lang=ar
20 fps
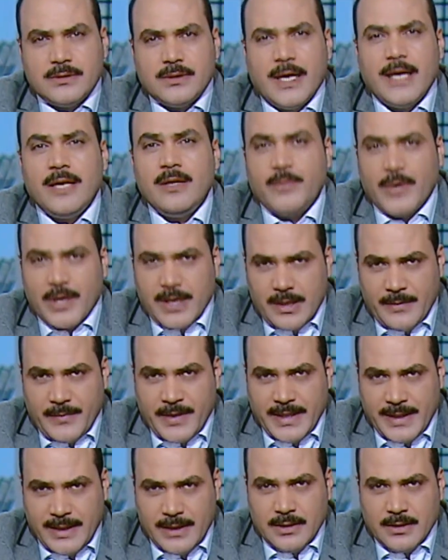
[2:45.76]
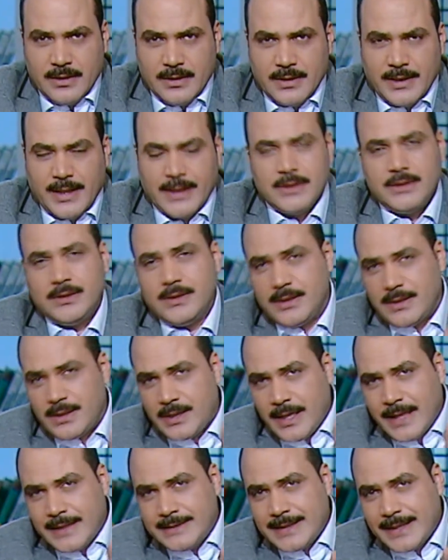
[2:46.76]
البرلمانيه
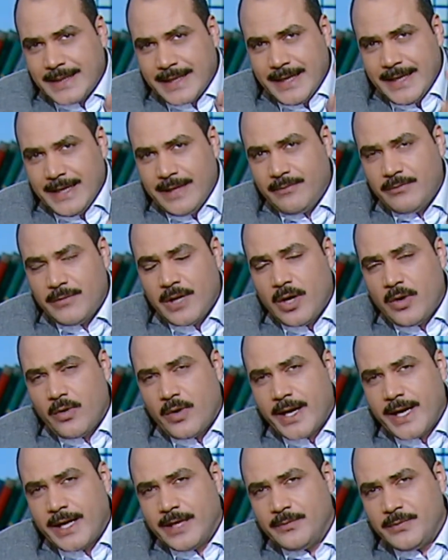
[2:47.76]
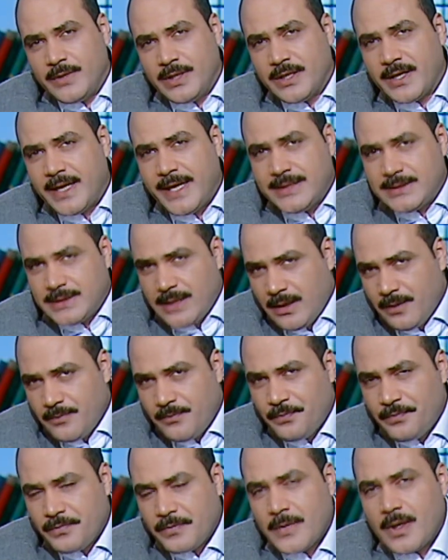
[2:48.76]
يعني هذا الكلام لا هو جاي من الرئاسه
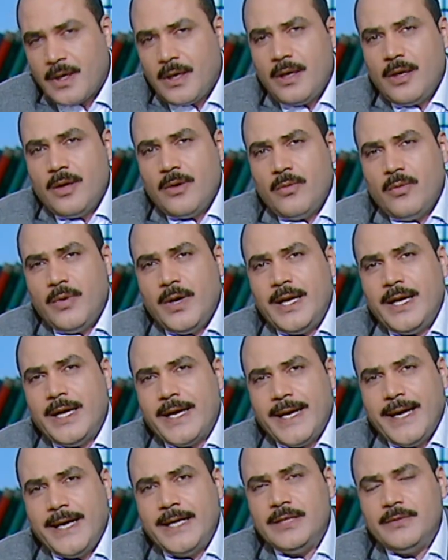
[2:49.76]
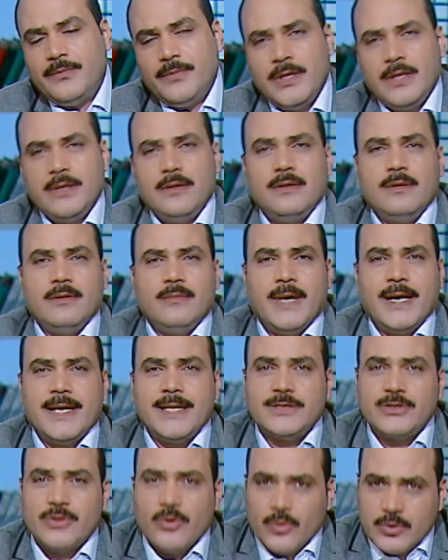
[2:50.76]
ولا جاي من
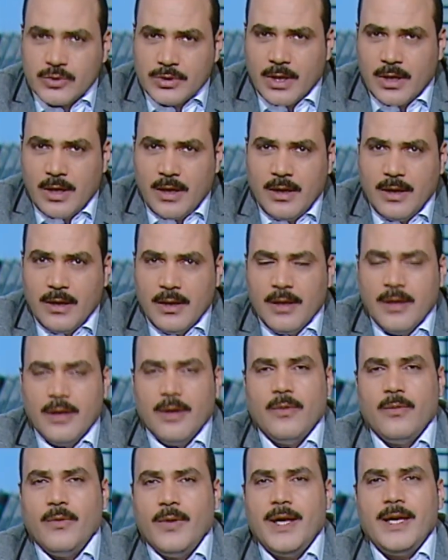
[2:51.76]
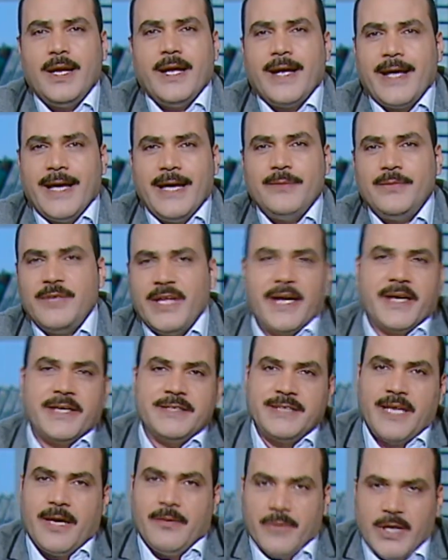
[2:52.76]
مجلس الوزراء ولا جاي من
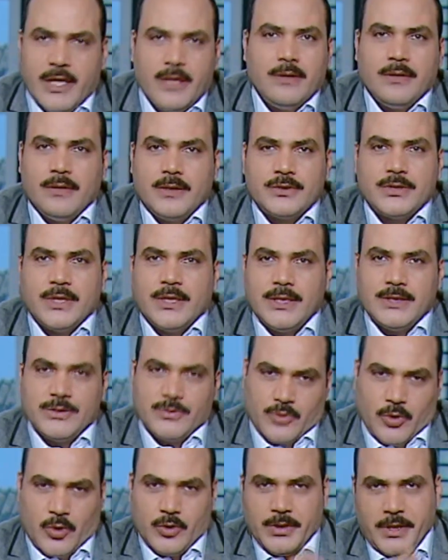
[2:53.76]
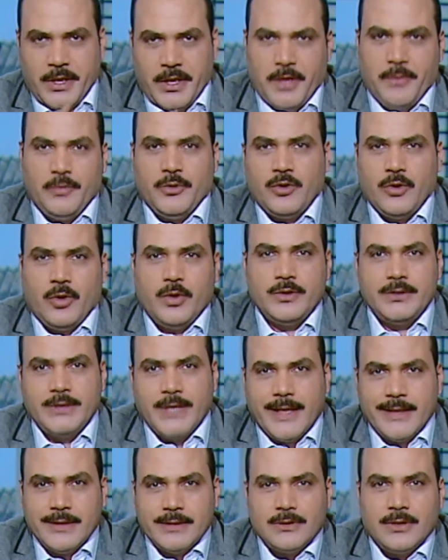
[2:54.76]
اجهزه امنيه عشان الناس تقعد ايه بتقعد
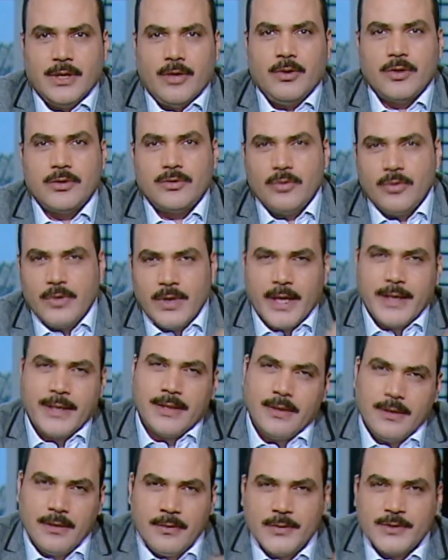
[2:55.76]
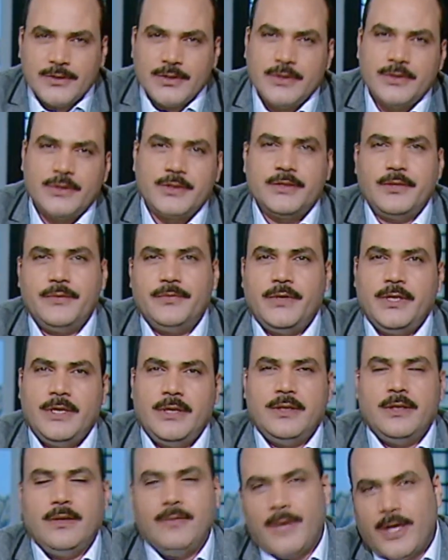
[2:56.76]
يعني تدور تقول لك المصادر دي
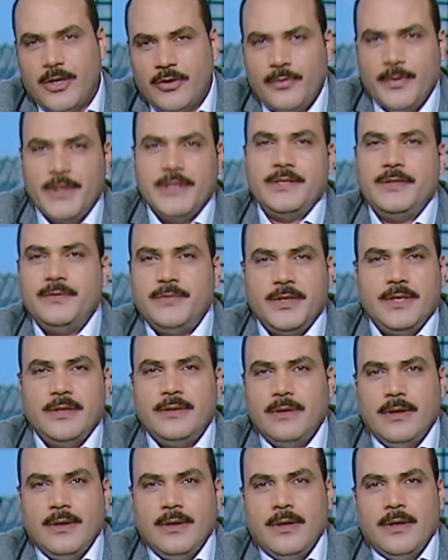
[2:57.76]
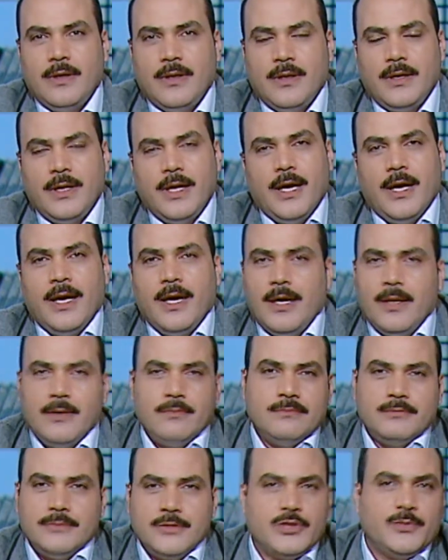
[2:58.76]
منين المعلومات دي منين لا
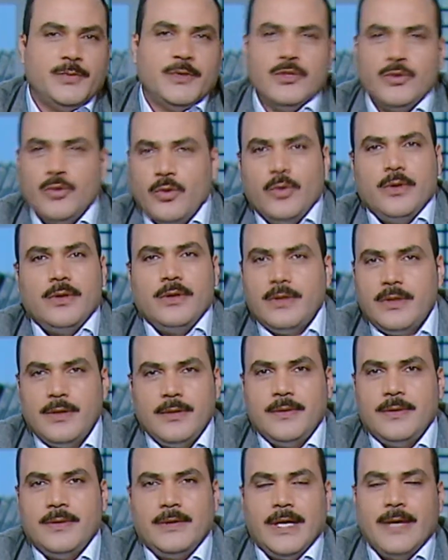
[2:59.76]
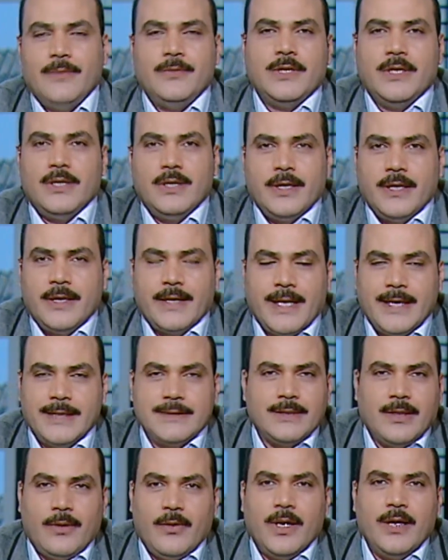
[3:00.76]
مش من دول لا من
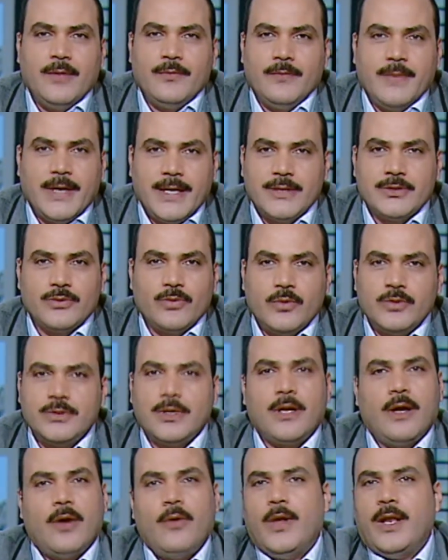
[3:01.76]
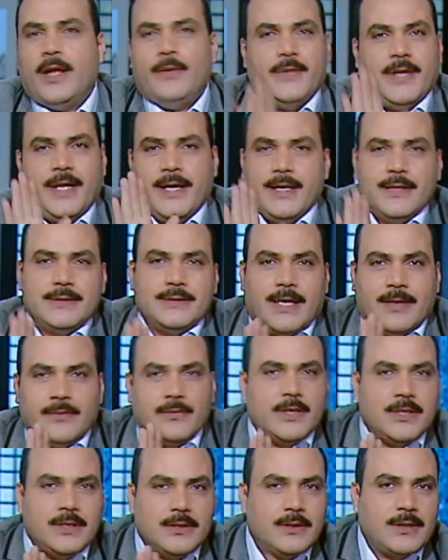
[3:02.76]
الرئاسه ولا من مجلس الوزراء ولا من اجهزه
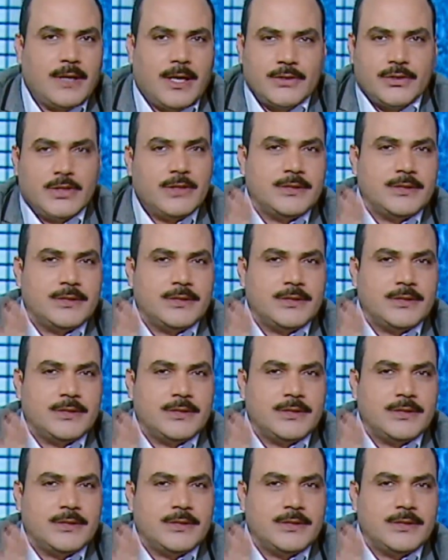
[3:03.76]
امنيه عشان